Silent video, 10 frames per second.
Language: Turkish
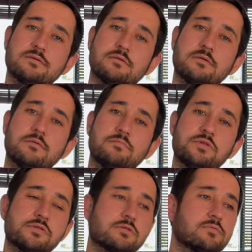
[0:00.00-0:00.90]

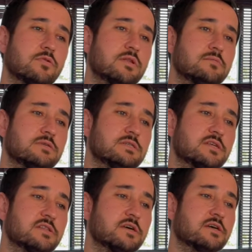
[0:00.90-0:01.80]
biz böyle bir
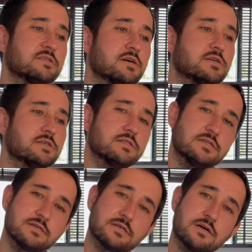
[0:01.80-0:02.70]
radara
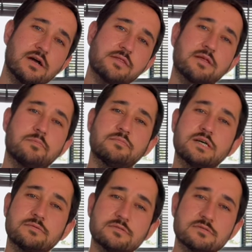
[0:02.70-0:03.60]
takıldık,
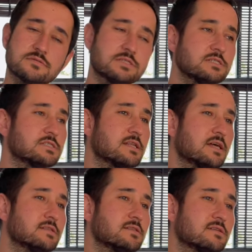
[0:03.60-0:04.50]
hesaplarımız
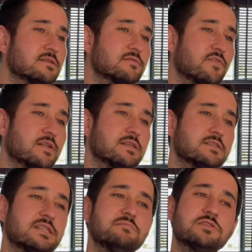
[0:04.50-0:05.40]
incelendi
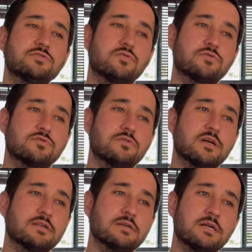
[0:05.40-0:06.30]
falan limit yok
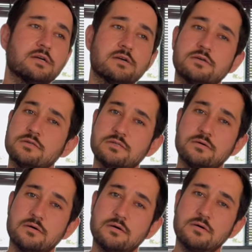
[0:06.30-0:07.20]
diyorlar. Ee,
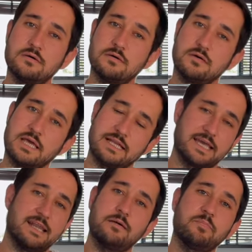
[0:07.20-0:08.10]
yani gelen